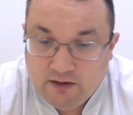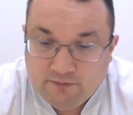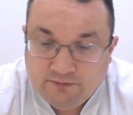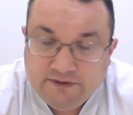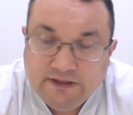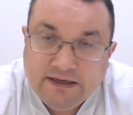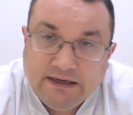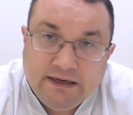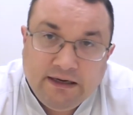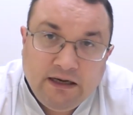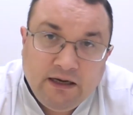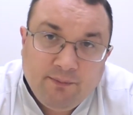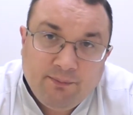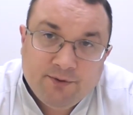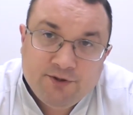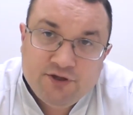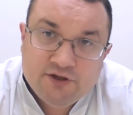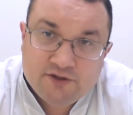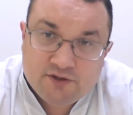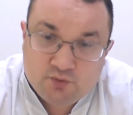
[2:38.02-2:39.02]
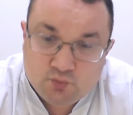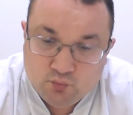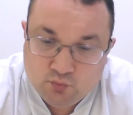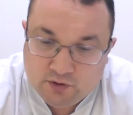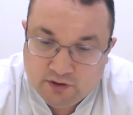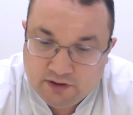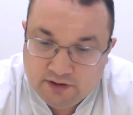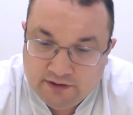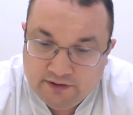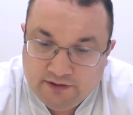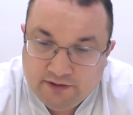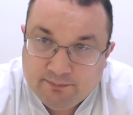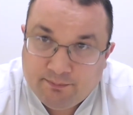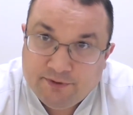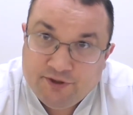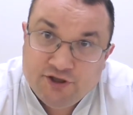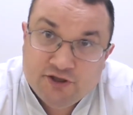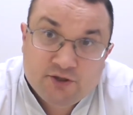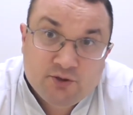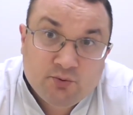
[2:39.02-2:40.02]
Вторая почесуха,
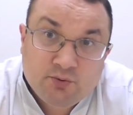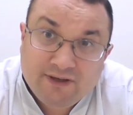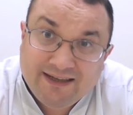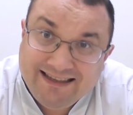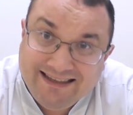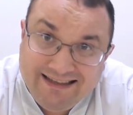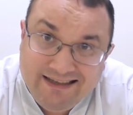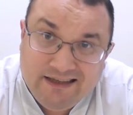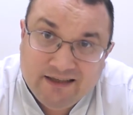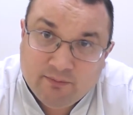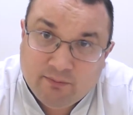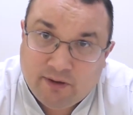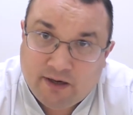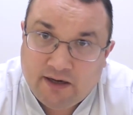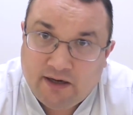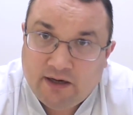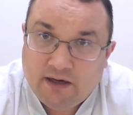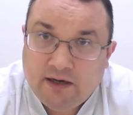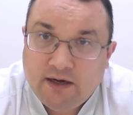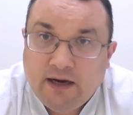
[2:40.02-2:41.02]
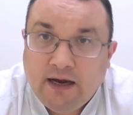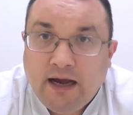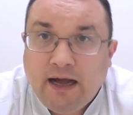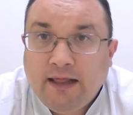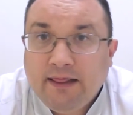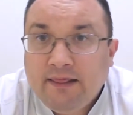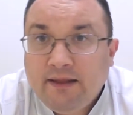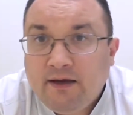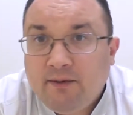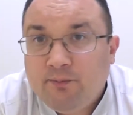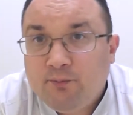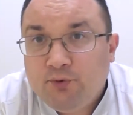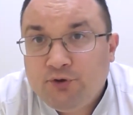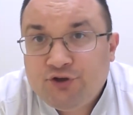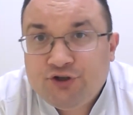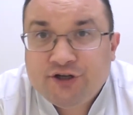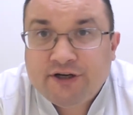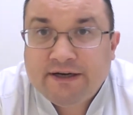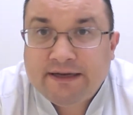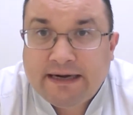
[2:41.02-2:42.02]
почесуха гебры, она
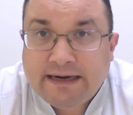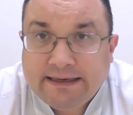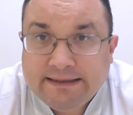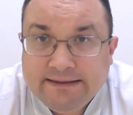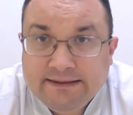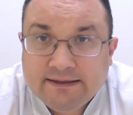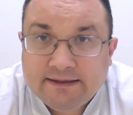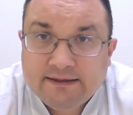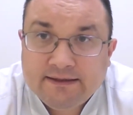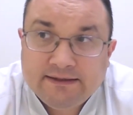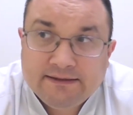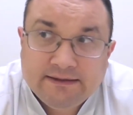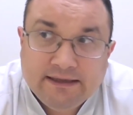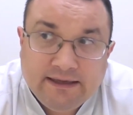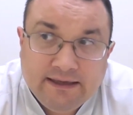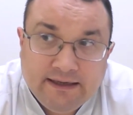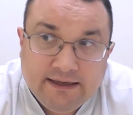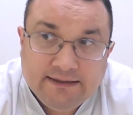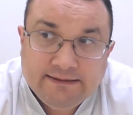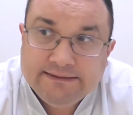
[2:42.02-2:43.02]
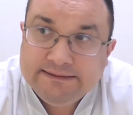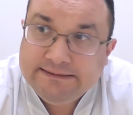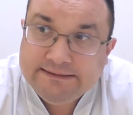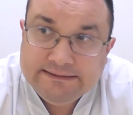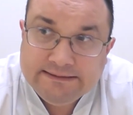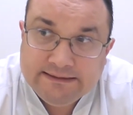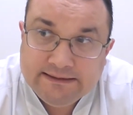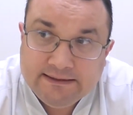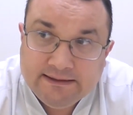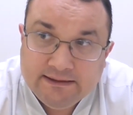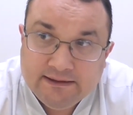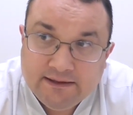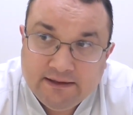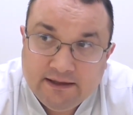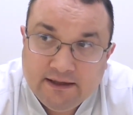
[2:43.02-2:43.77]
больше характерна для детей,